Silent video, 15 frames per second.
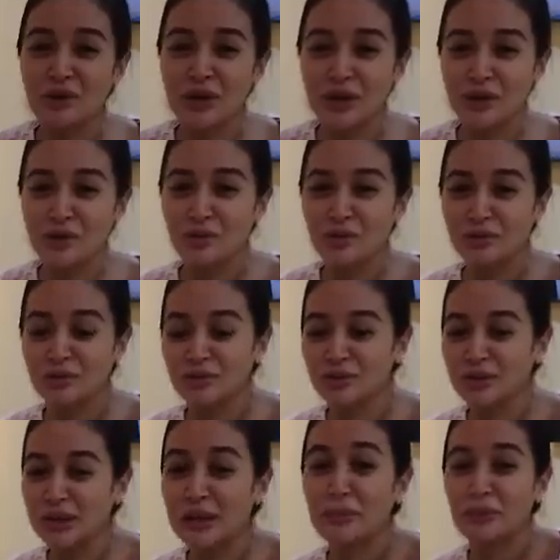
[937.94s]
laruin yung
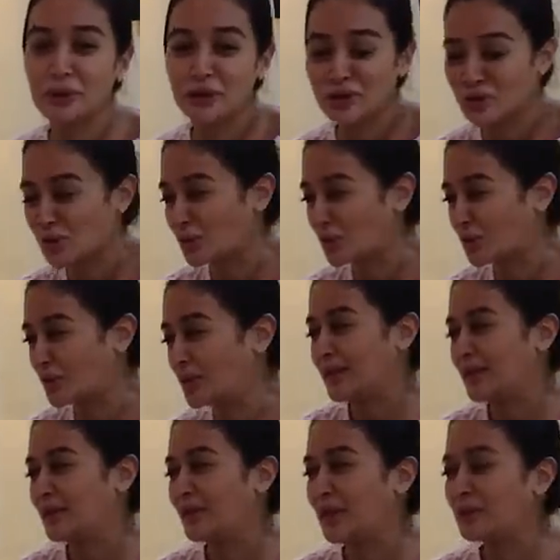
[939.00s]
nipples ko.
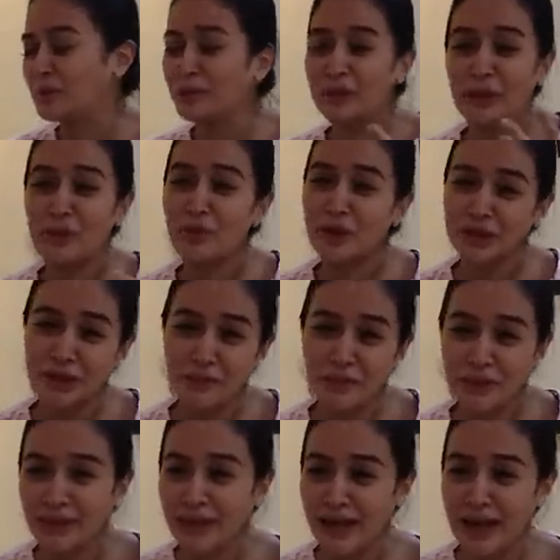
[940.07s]
Hindi ko alam kung may nakukuha siyang
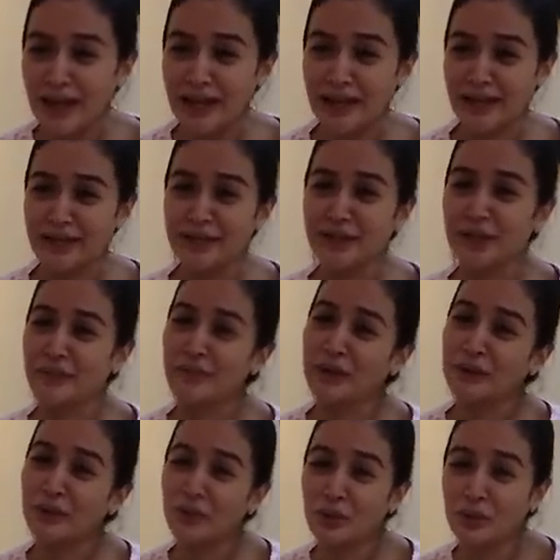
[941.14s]
pagkain. Eh syempre
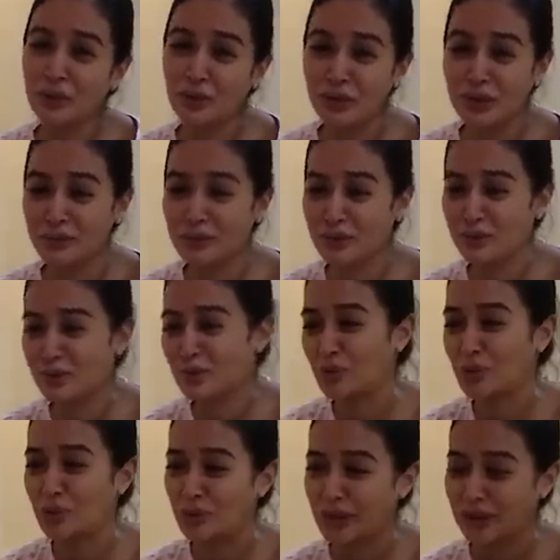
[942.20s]
ang goal ko, di ba, gusto
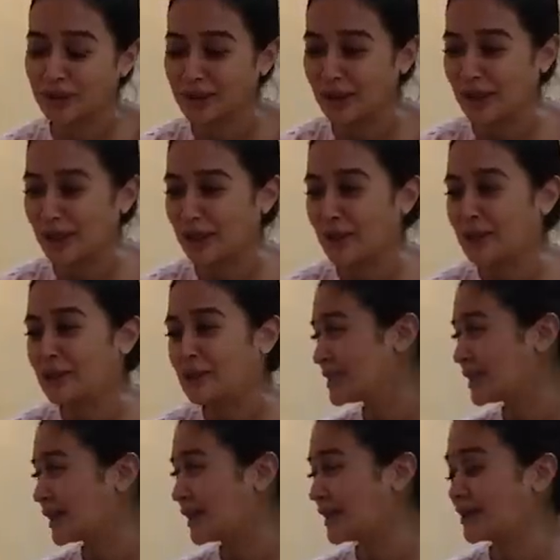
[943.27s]
ko lumaki siya.
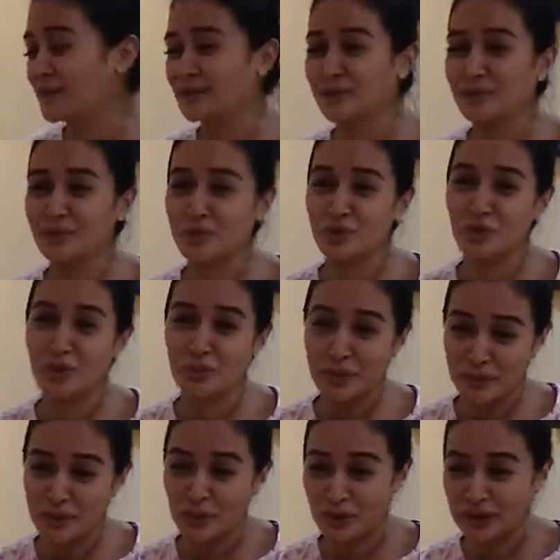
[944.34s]
Saka gusto ko
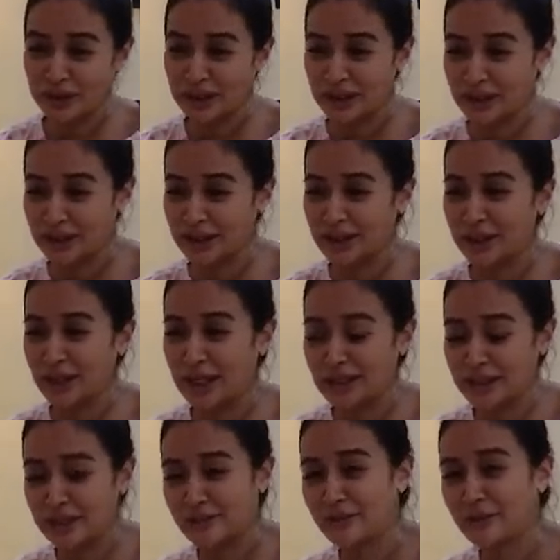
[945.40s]
may makuha talaga siyang
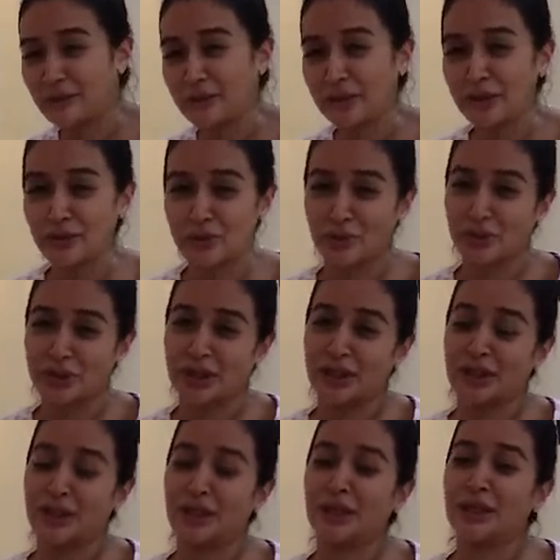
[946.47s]
gatas from me. Gusto ko
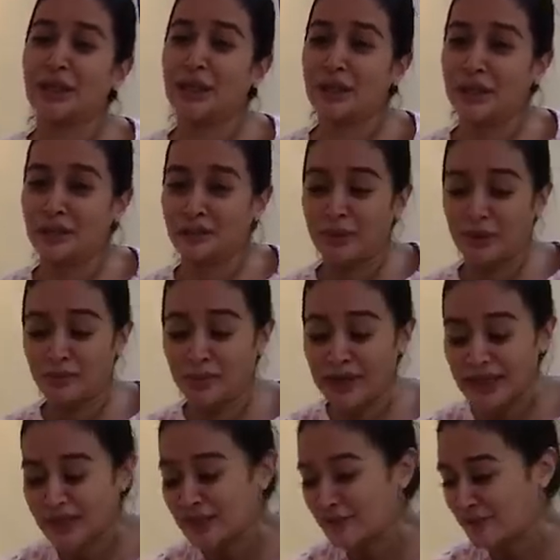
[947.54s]
talaga
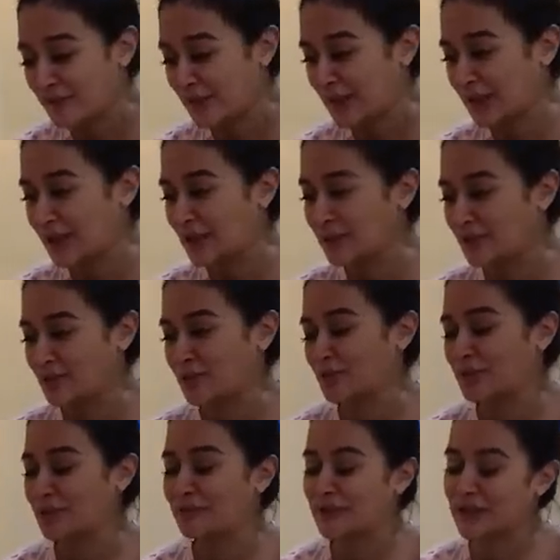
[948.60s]
mag-breastfeed.
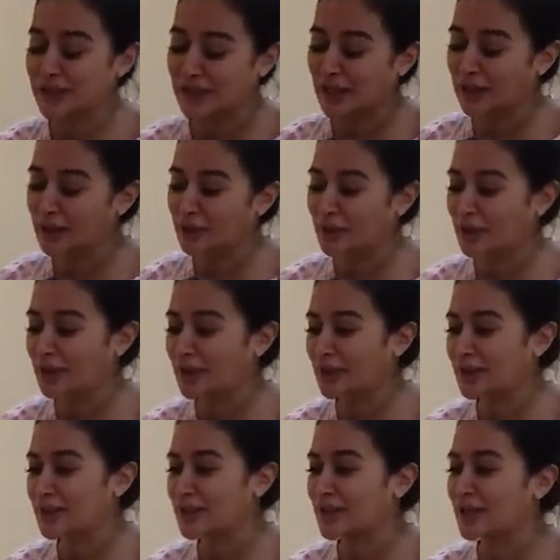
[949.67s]
So na-frustrate ako kanina
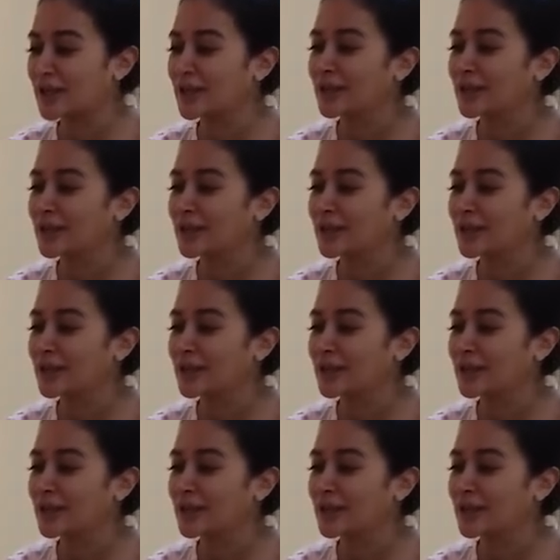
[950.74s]
kasi